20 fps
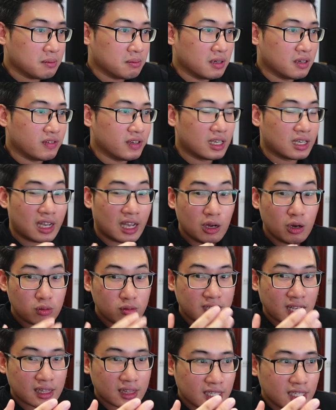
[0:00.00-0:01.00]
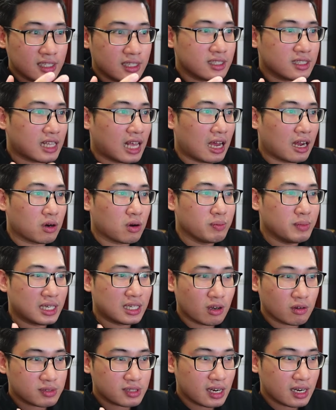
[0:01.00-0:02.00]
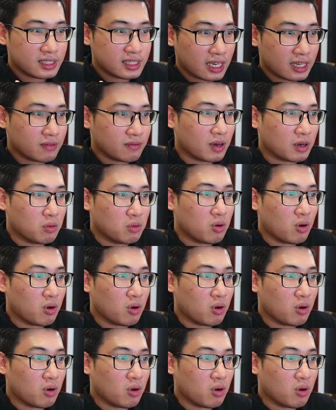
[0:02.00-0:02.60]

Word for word: Bởi vì cái lúc ra tin ấy, giá nó biến động rất là nhanh và cũng